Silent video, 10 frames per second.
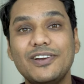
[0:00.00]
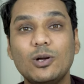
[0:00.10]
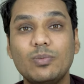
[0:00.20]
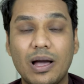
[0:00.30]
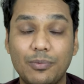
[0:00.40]

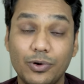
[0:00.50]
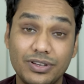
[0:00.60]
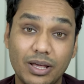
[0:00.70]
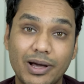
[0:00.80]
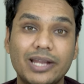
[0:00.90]
वीडियो में आपको
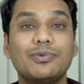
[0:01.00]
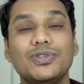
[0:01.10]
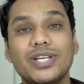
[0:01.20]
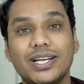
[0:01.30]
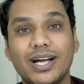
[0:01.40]
इनके बारे में
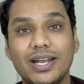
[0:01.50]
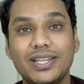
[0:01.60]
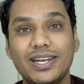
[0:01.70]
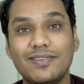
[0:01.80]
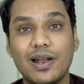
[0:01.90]
कुछ जानकारी
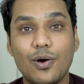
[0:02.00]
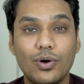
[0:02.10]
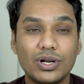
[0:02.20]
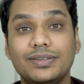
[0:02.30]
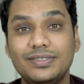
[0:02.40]
देने वाला
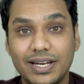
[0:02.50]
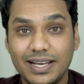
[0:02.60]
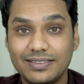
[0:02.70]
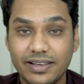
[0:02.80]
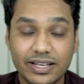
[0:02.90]
हूँ किस
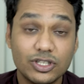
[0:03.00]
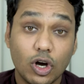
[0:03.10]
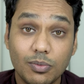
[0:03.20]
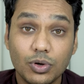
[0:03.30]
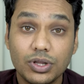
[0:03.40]
तरीके से ये
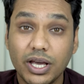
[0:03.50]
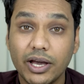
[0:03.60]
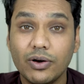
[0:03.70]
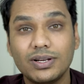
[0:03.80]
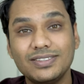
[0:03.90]
जॉब होती
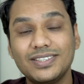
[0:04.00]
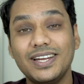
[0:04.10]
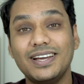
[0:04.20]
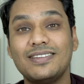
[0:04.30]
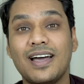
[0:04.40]
है और किस
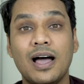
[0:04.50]
तरीके से